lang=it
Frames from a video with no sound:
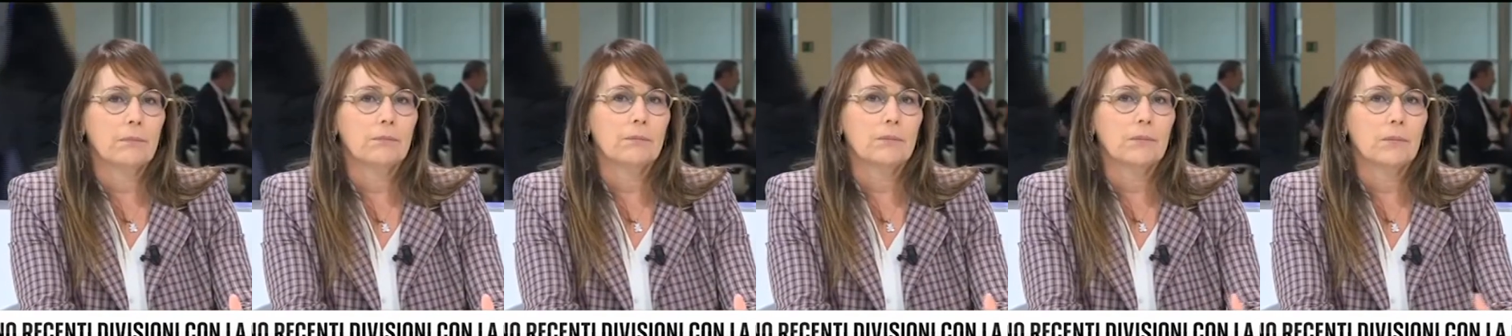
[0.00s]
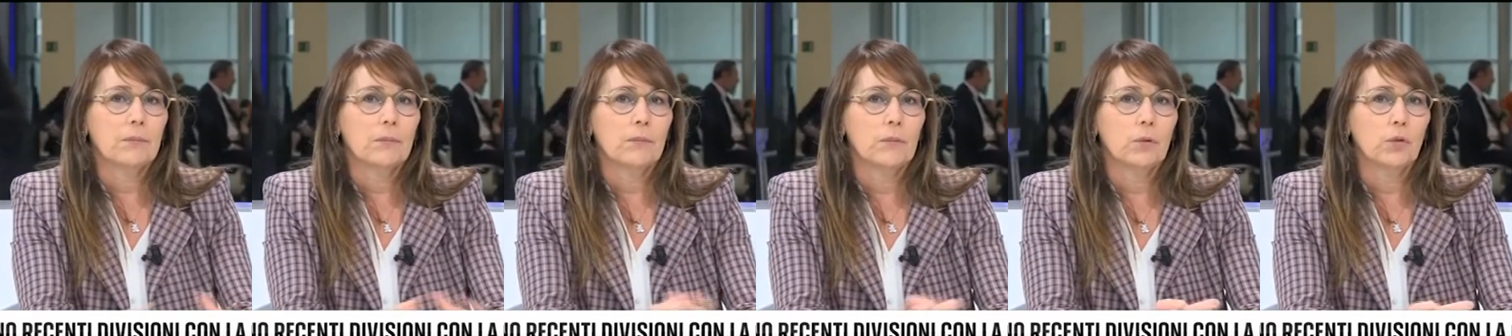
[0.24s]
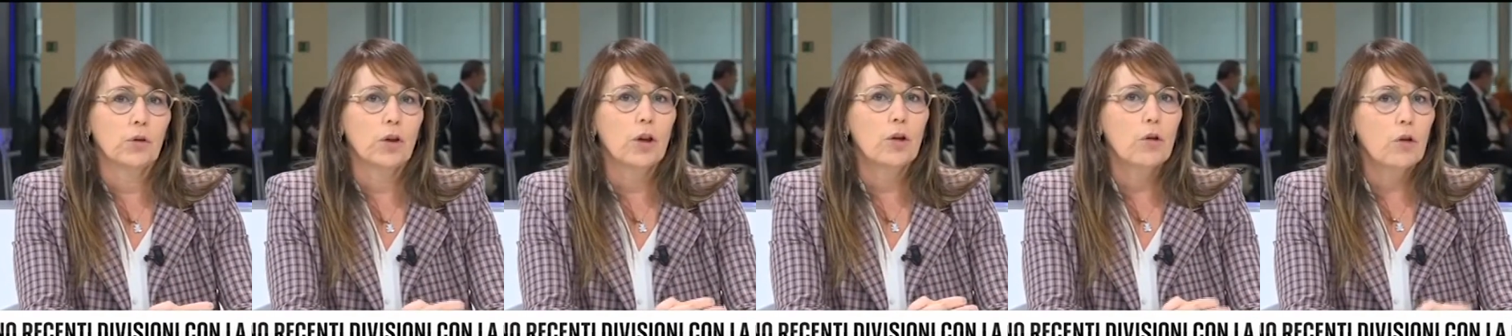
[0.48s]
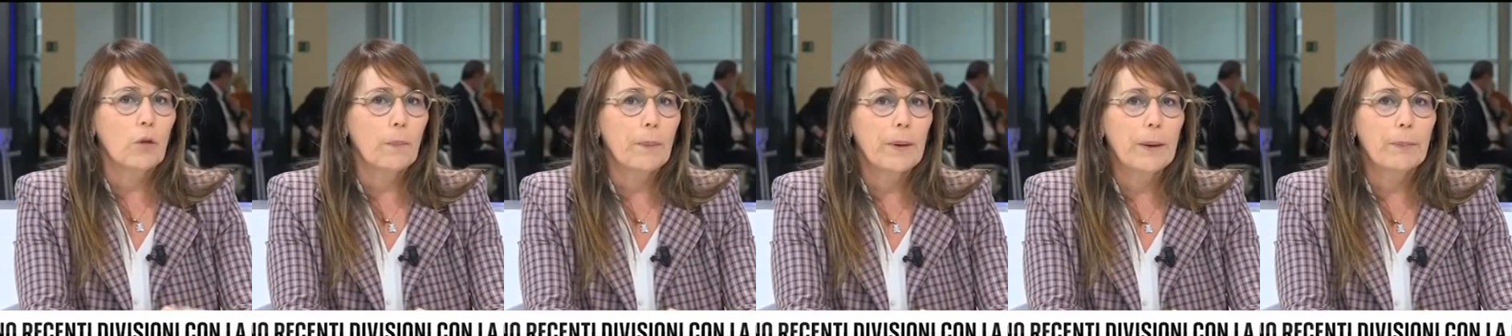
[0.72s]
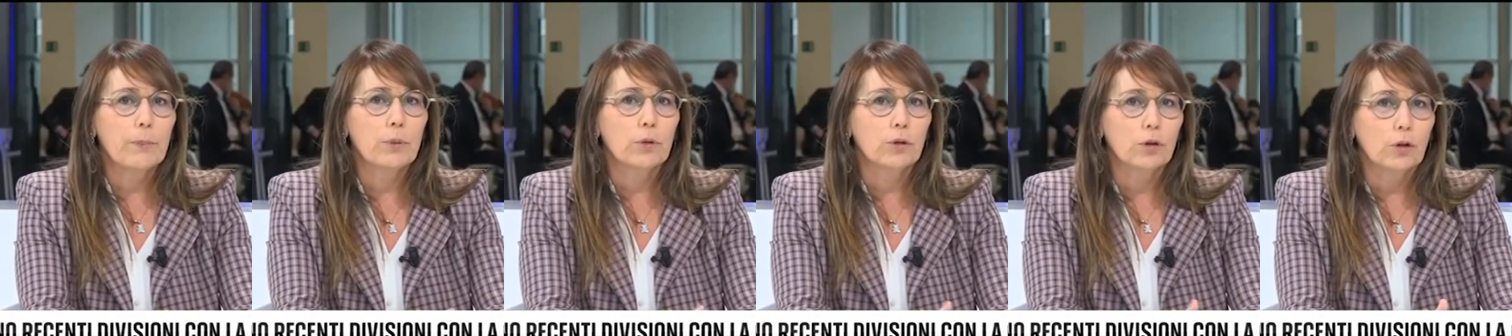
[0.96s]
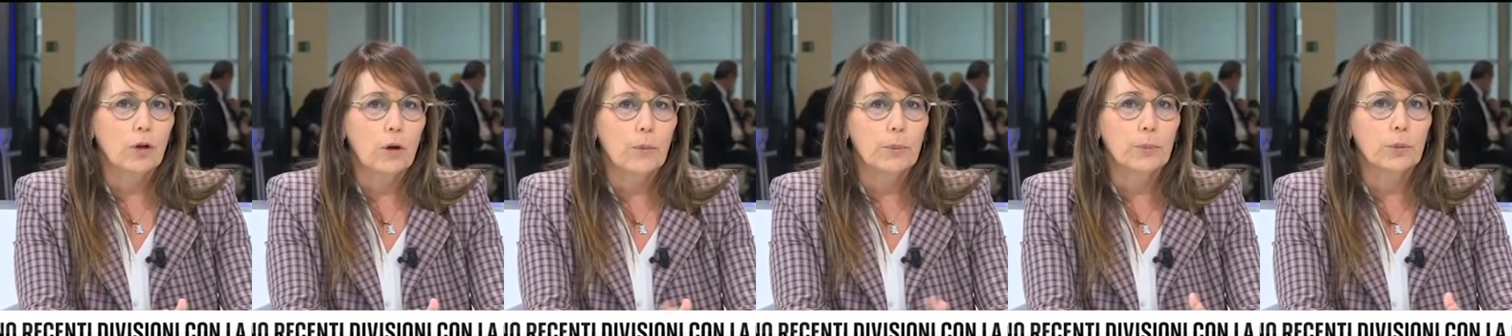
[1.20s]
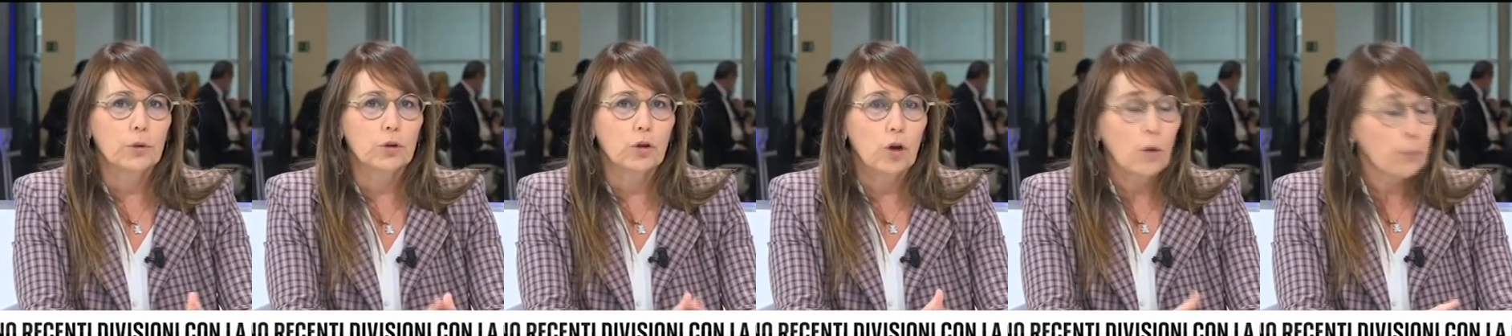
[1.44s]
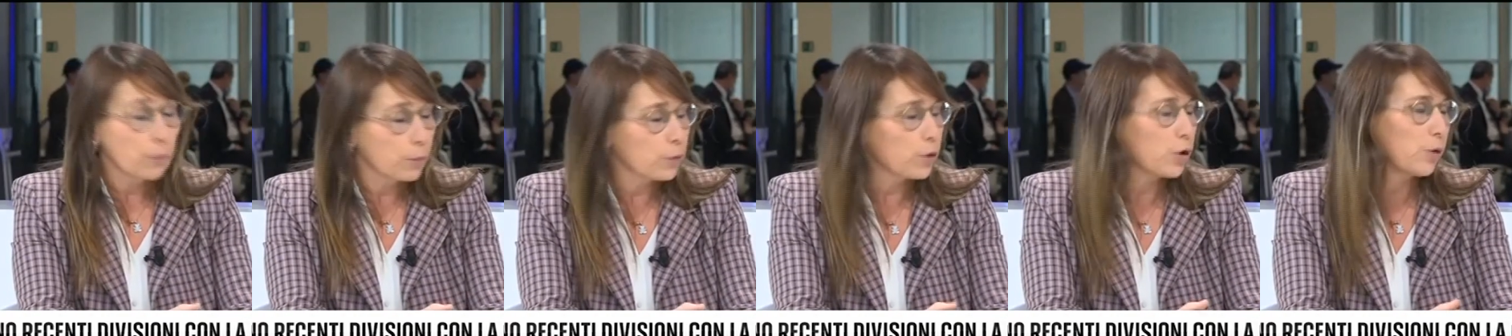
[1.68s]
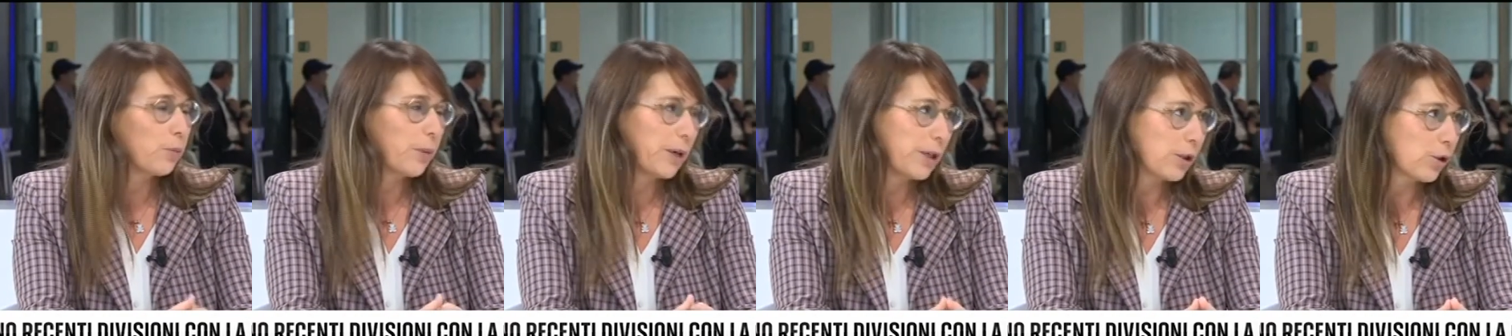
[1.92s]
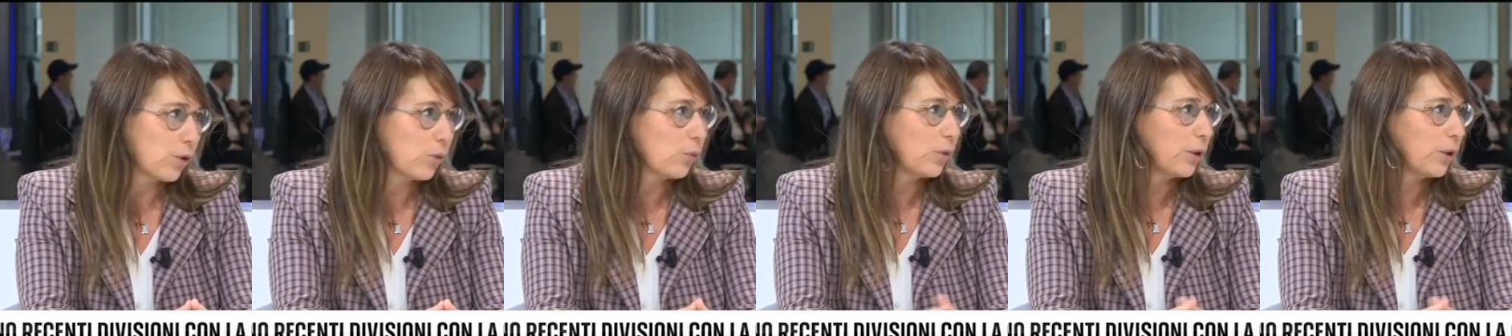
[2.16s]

Mm, L'Unione Europea purtroppo troppo spesso